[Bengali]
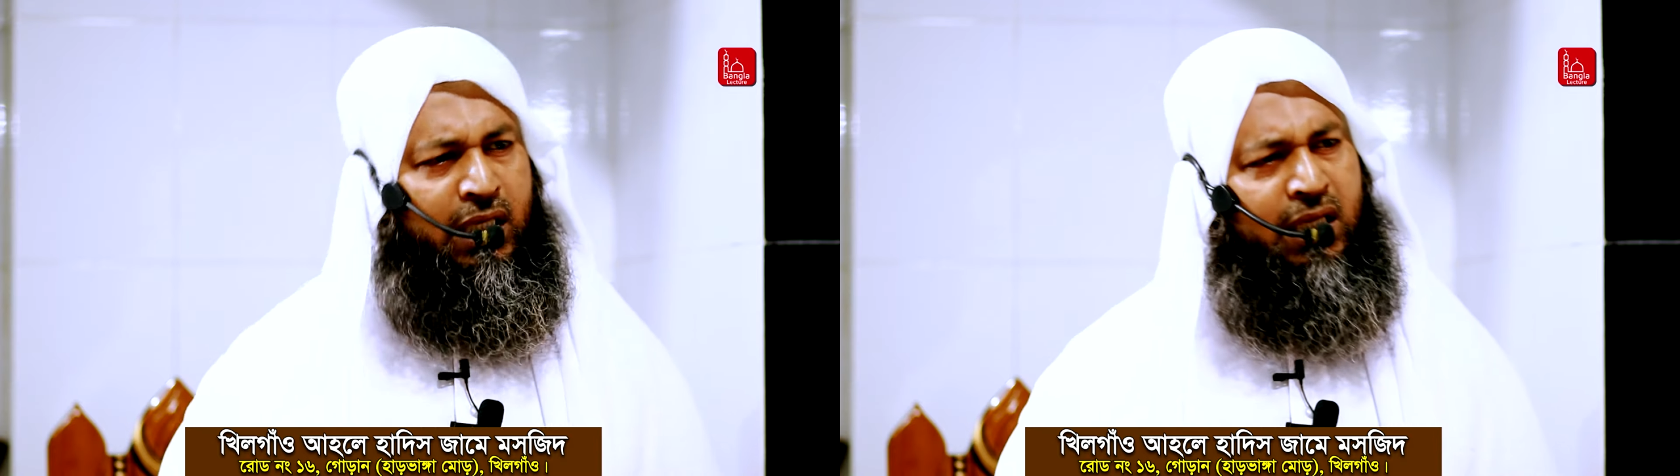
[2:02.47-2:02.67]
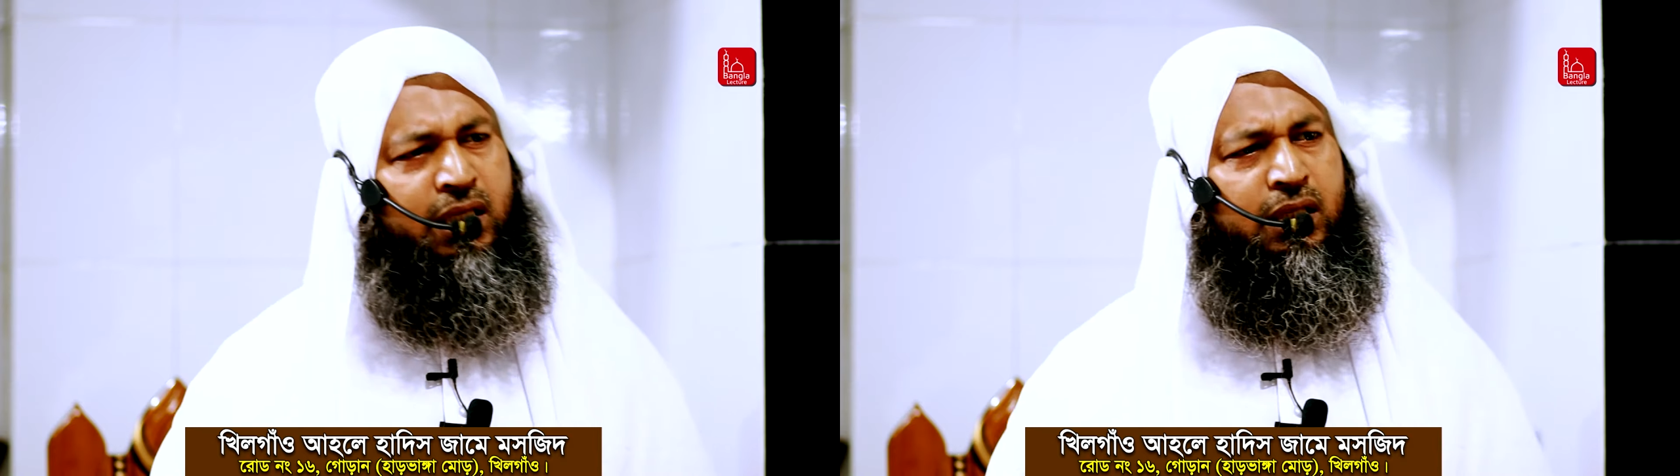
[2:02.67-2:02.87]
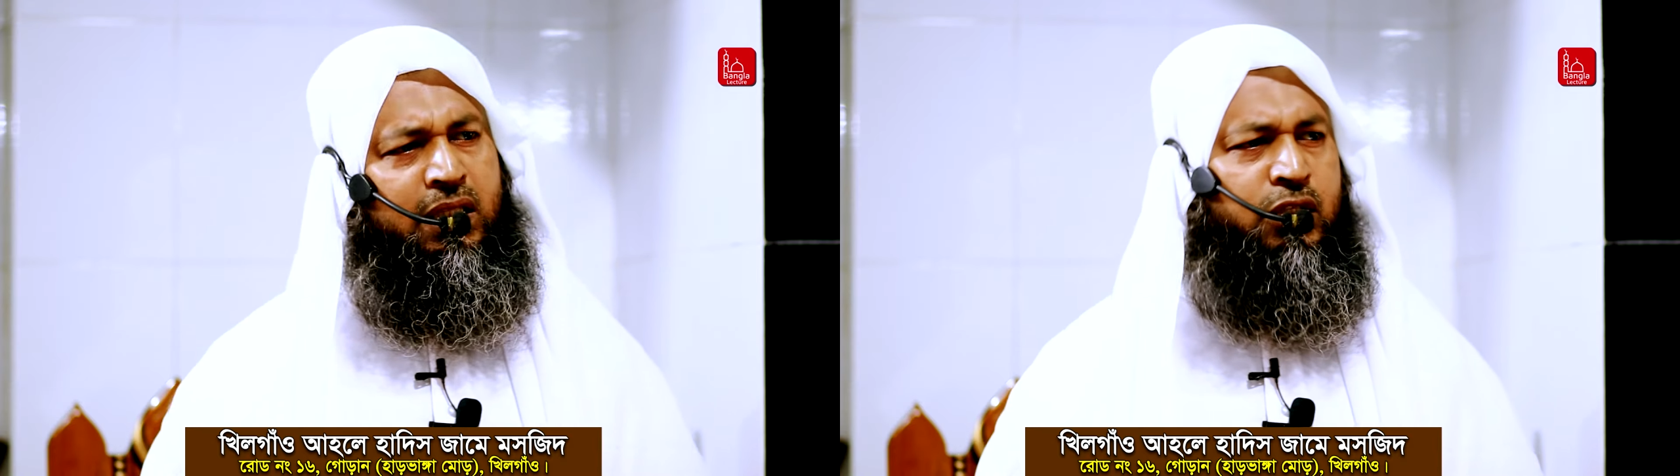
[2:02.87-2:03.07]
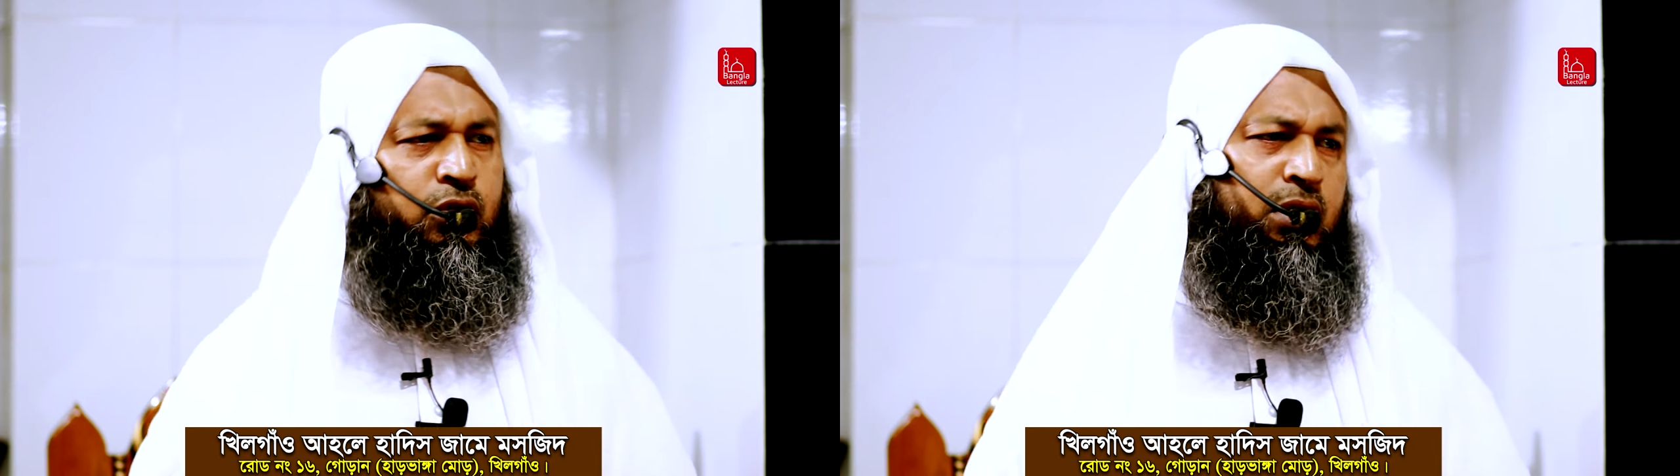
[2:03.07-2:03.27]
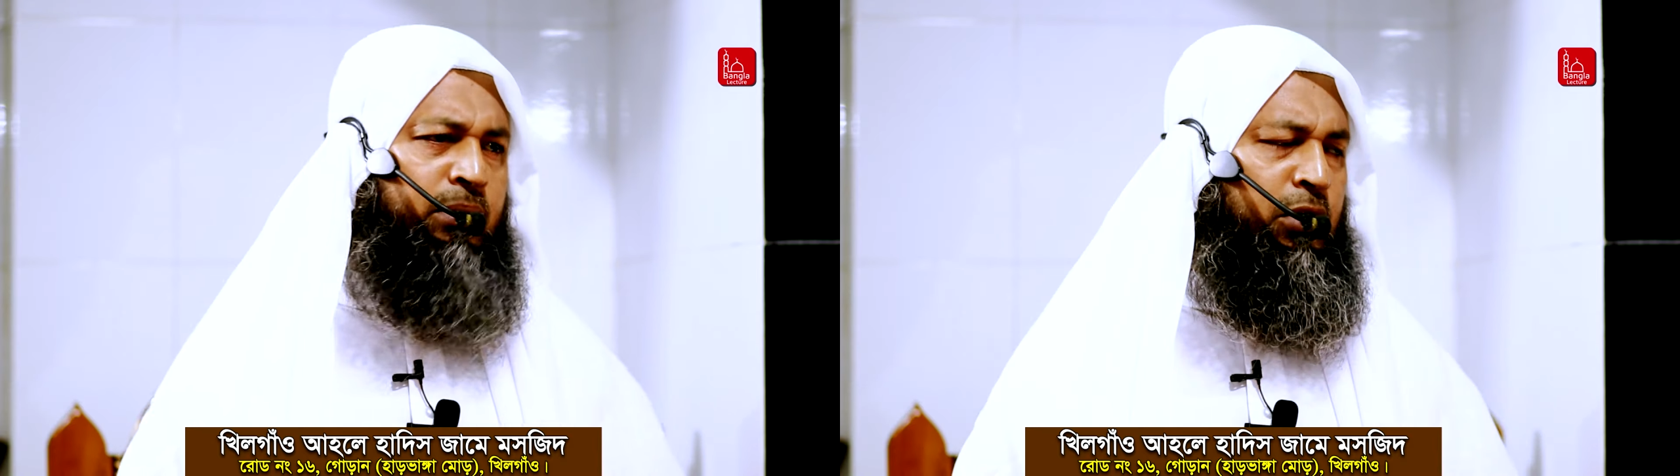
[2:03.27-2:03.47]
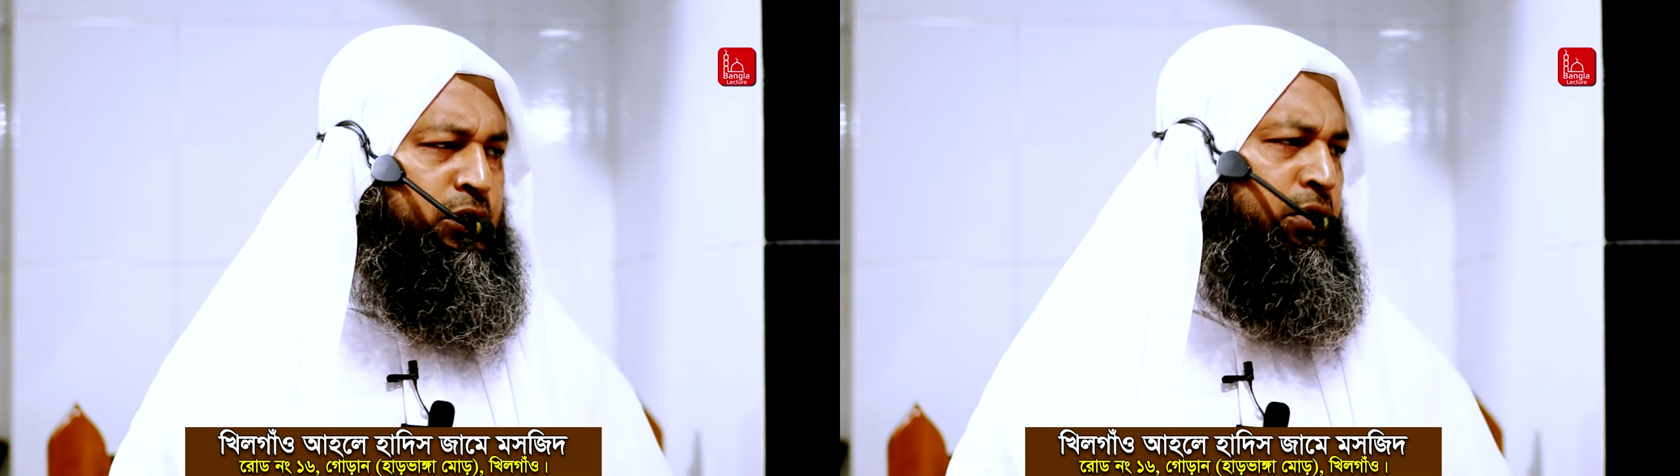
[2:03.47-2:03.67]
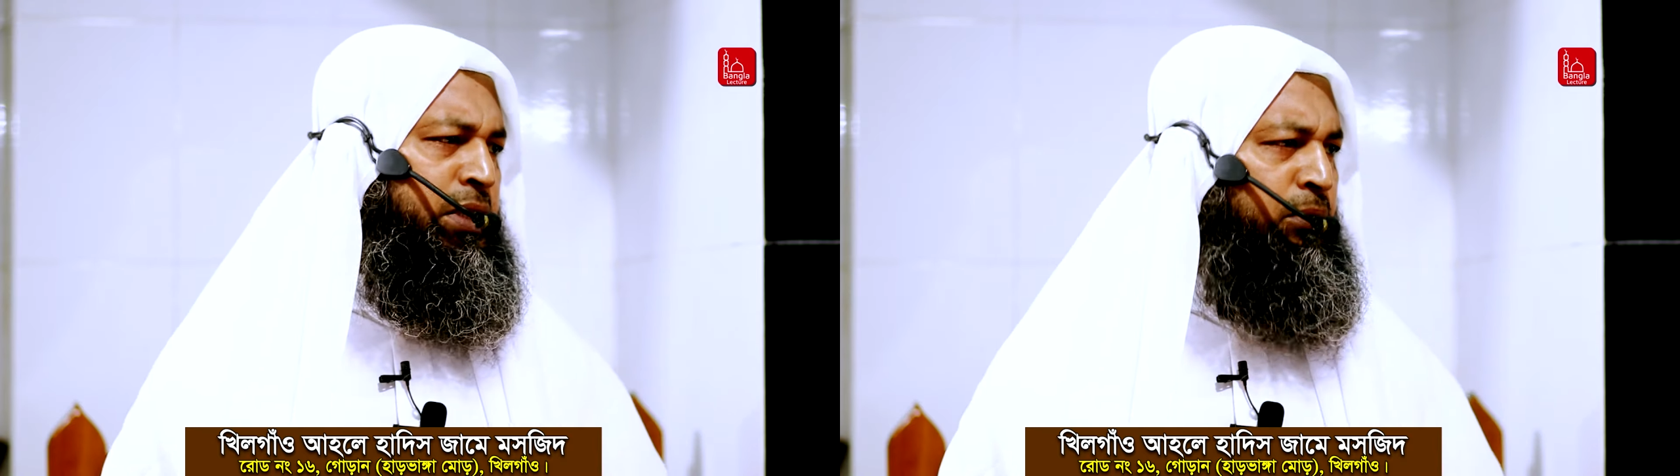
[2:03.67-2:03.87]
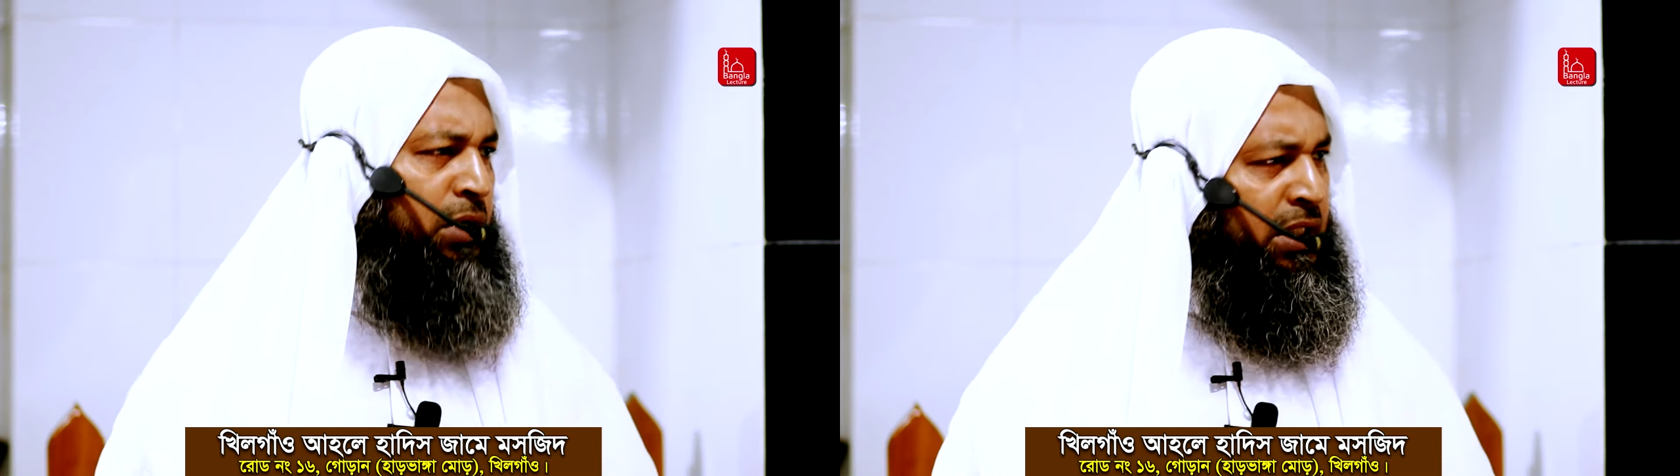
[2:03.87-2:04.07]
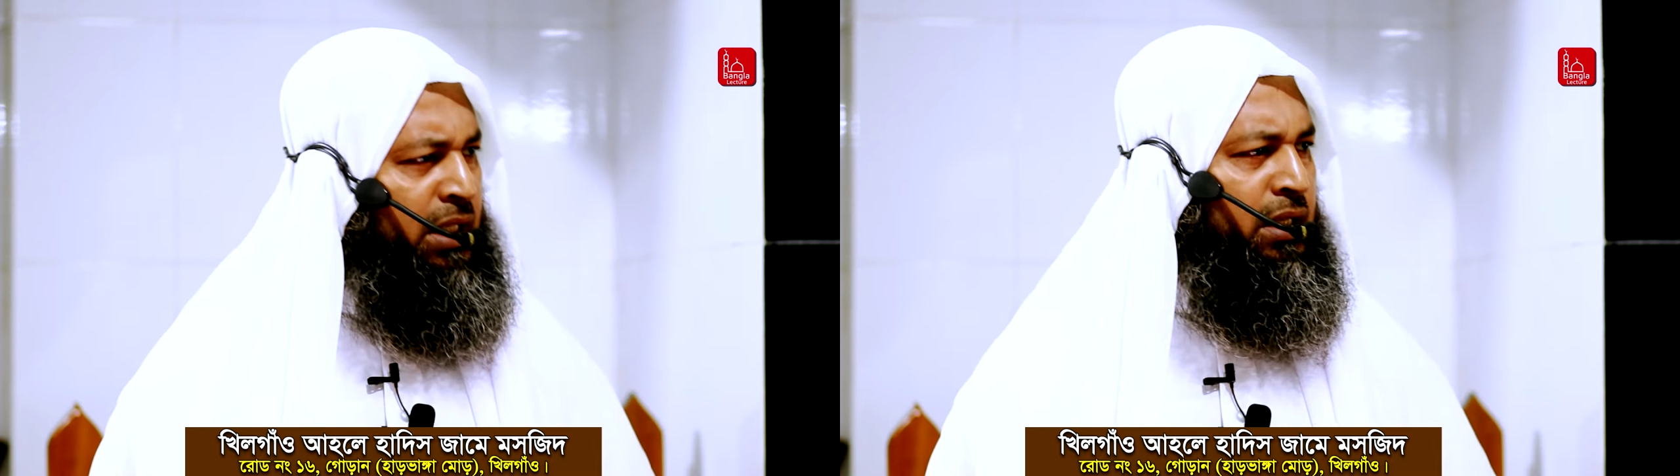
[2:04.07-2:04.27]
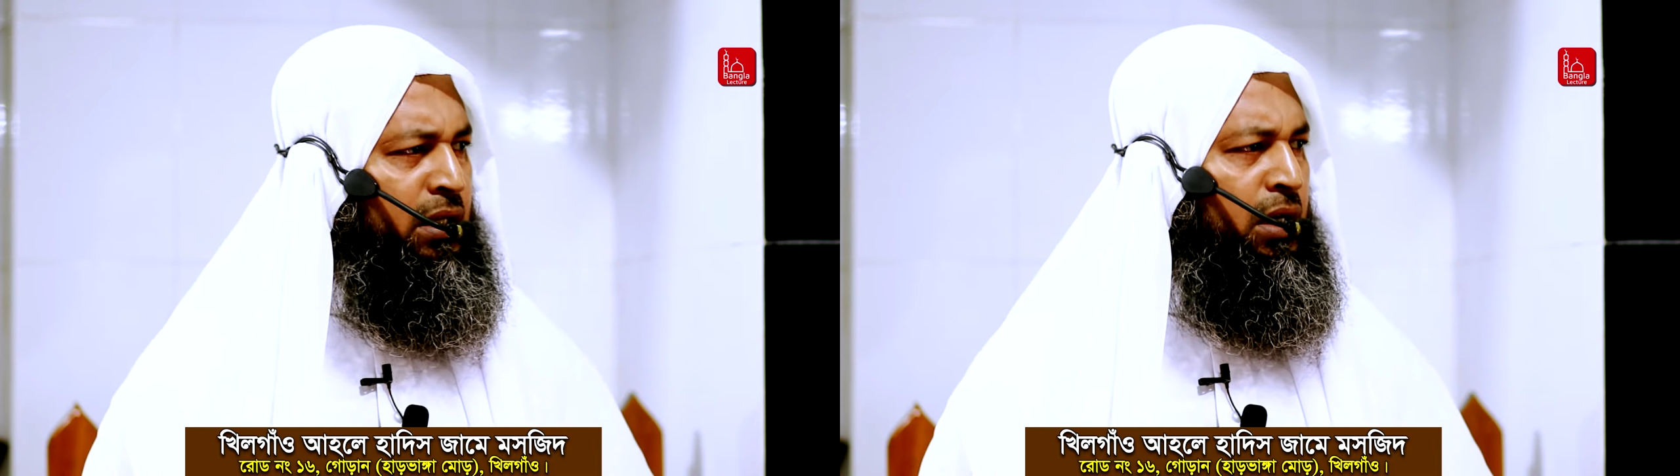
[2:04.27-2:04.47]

এই তেষট্টি বছর জীবনীতেই